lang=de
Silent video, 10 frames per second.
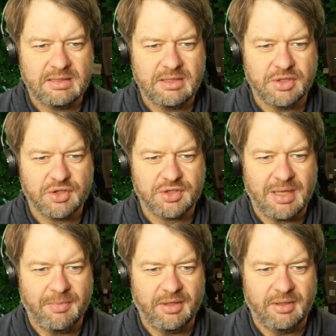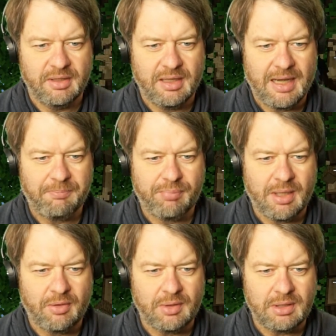die Stämme
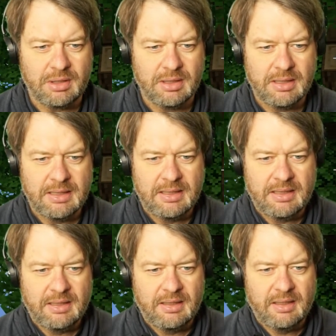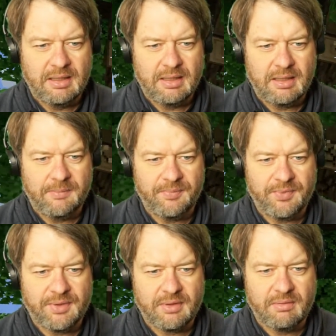abbauen. Ähm,
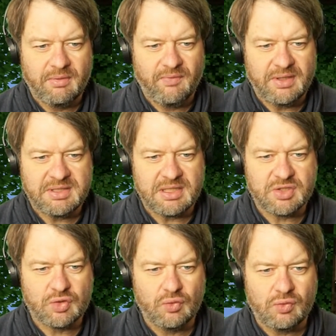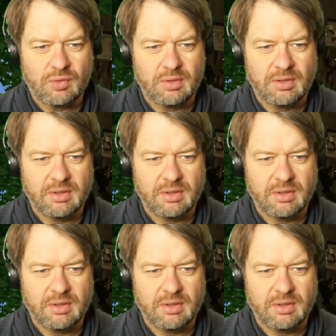wenn ich das tue,